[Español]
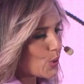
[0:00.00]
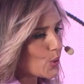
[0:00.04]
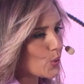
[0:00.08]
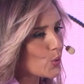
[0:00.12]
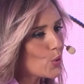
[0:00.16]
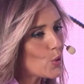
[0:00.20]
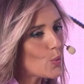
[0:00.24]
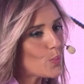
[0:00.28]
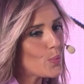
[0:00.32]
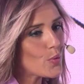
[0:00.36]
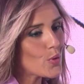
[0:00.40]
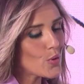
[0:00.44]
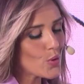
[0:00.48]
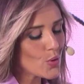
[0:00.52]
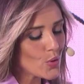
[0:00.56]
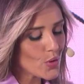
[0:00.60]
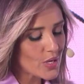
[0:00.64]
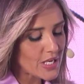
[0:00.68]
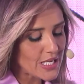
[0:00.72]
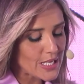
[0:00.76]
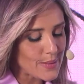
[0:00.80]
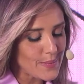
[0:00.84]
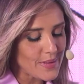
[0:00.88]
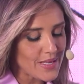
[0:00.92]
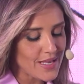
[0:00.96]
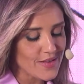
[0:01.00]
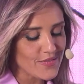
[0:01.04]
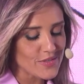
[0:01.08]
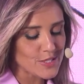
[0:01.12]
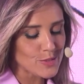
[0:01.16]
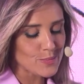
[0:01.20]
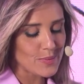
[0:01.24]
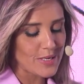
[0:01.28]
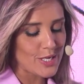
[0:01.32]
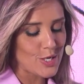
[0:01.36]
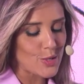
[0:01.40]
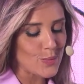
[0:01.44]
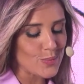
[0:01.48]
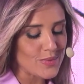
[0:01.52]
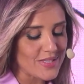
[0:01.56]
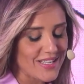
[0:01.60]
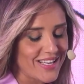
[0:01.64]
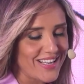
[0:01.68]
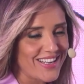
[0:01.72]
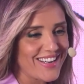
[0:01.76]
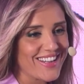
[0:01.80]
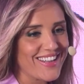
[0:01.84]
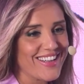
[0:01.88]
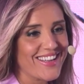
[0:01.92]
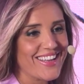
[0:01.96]
Grupo IBF Spain
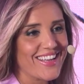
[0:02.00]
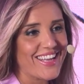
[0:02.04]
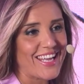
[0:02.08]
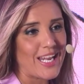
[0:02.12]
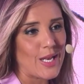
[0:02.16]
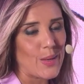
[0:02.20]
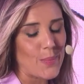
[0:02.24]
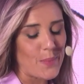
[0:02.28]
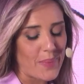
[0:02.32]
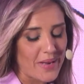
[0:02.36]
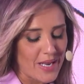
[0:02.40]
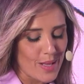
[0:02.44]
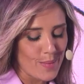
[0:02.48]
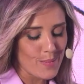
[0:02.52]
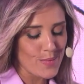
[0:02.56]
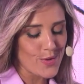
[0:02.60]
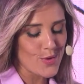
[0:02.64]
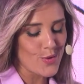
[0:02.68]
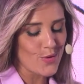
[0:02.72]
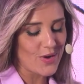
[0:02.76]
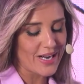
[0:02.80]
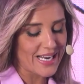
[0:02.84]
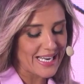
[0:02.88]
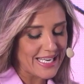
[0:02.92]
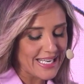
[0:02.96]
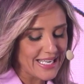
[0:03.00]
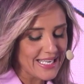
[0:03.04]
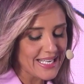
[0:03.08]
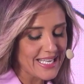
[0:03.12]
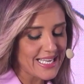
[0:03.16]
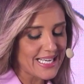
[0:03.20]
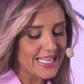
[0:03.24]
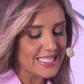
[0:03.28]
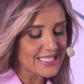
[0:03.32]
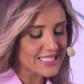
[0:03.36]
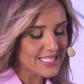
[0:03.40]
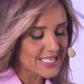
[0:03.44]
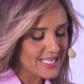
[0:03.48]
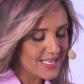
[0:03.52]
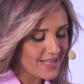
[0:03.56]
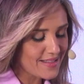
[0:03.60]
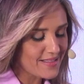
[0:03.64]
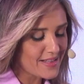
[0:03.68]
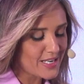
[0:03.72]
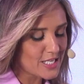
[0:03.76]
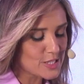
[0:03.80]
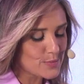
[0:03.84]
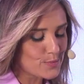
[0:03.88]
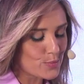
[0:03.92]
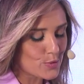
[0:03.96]
obtiene el premio Clínicas
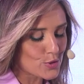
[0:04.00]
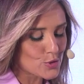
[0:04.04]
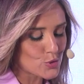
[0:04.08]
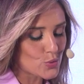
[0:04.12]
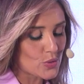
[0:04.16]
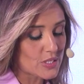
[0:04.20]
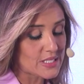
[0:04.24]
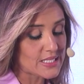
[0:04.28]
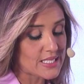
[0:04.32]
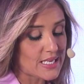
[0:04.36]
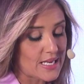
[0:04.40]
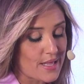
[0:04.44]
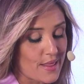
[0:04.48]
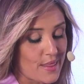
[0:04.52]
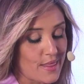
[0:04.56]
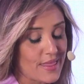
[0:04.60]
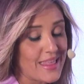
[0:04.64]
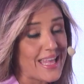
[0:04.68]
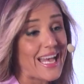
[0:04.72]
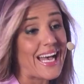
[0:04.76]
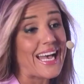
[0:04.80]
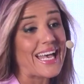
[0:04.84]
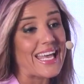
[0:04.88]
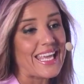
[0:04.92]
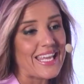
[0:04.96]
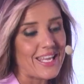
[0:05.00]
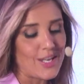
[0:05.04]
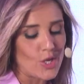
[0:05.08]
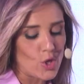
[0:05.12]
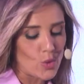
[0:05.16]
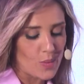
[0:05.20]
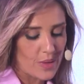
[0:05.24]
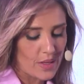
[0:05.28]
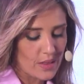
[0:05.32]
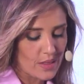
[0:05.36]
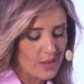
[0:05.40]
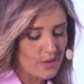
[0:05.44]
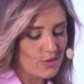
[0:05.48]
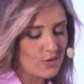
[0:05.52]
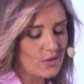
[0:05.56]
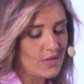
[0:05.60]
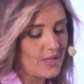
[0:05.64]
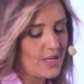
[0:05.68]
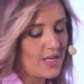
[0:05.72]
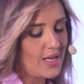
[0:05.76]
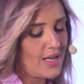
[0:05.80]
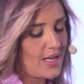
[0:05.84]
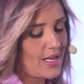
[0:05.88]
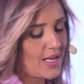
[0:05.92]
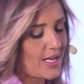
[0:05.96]
Líderes por su excelencia e
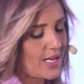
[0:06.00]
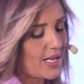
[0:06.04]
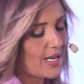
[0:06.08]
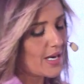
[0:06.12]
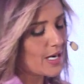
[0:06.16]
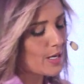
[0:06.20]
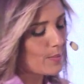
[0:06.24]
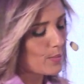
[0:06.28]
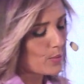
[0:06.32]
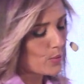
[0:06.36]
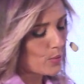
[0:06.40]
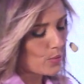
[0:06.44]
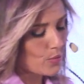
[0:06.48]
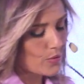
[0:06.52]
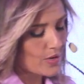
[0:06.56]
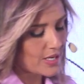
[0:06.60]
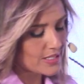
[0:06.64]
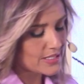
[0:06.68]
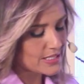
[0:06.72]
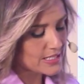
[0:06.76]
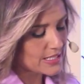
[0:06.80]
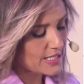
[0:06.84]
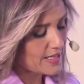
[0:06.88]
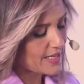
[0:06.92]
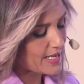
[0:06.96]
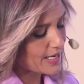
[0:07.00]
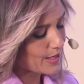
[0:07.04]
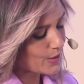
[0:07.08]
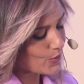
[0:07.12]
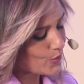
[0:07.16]
innovación en reproducción asistida.